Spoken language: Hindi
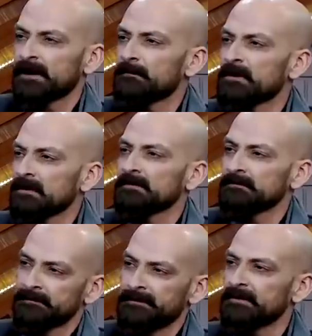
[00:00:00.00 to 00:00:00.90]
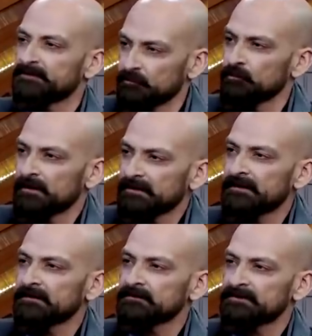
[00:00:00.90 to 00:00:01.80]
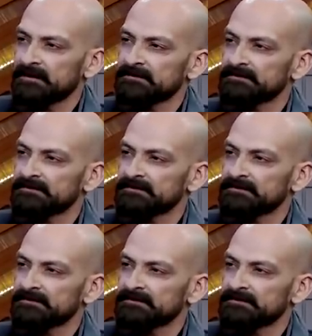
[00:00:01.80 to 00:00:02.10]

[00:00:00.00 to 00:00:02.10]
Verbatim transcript: कैमरा uh, भी शुरू कर दिया उसके